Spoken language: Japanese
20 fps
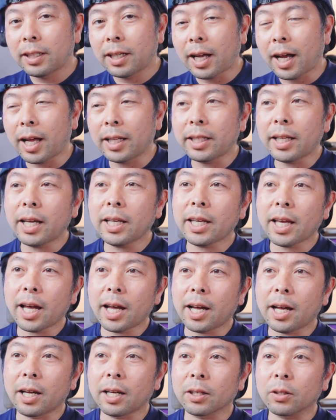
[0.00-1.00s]
花
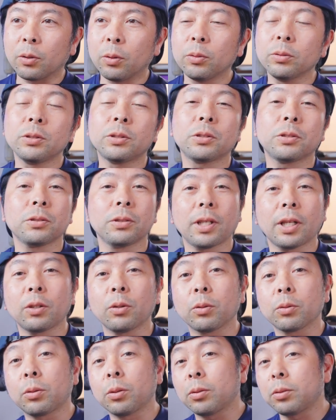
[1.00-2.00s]
や昆虫な
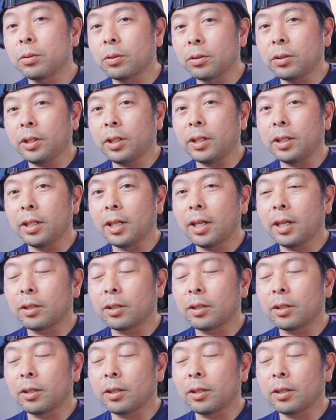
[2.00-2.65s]
どを撮るのに、